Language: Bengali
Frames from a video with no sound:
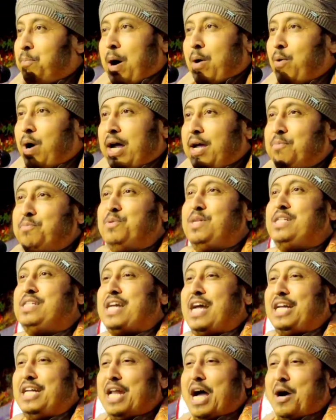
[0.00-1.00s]
পাওয়া এমনি
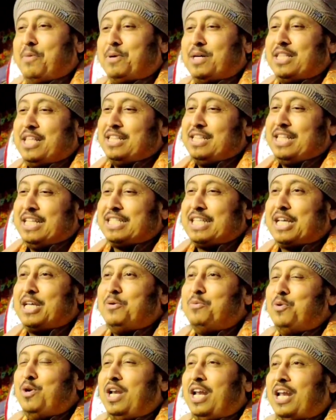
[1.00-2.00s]
যাই না আমাদের দেশে
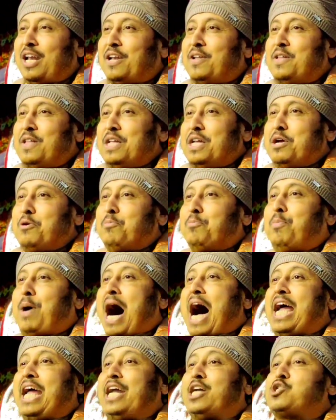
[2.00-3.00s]
কি বুঝলেন
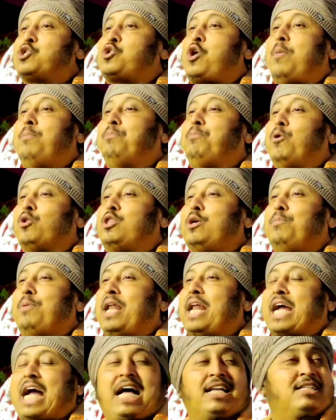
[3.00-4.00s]
ভাইয়ের সম্পত্তি
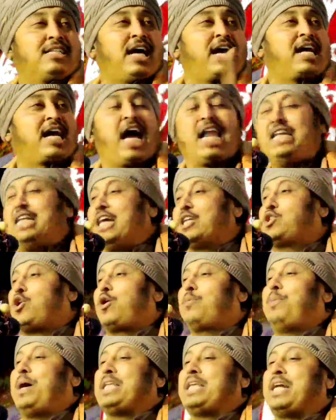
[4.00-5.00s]
মেরে খাচ্ছে আর
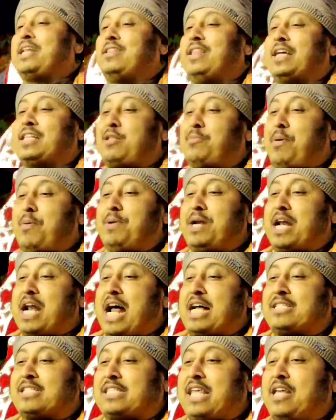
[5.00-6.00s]
কালিয়াচক বাজারে দেখতে পাবেন
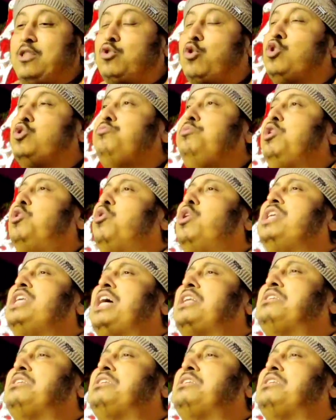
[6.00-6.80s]
রাস্তায় তসবি করে